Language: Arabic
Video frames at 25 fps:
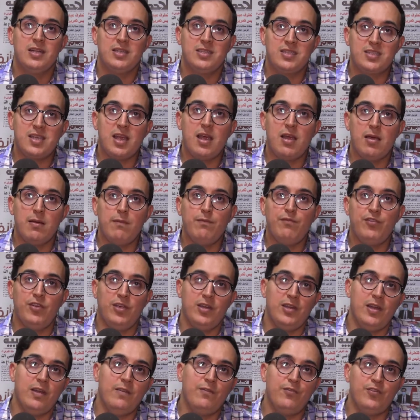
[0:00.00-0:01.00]
تساهم
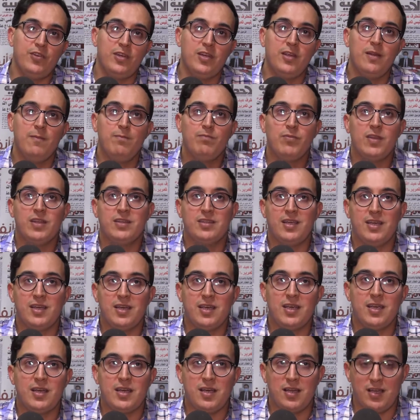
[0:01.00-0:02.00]
فعلا في
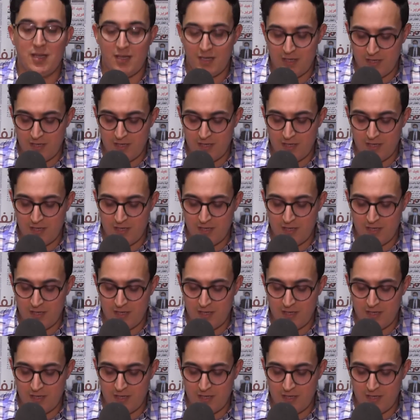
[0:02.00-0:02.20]
تحقيق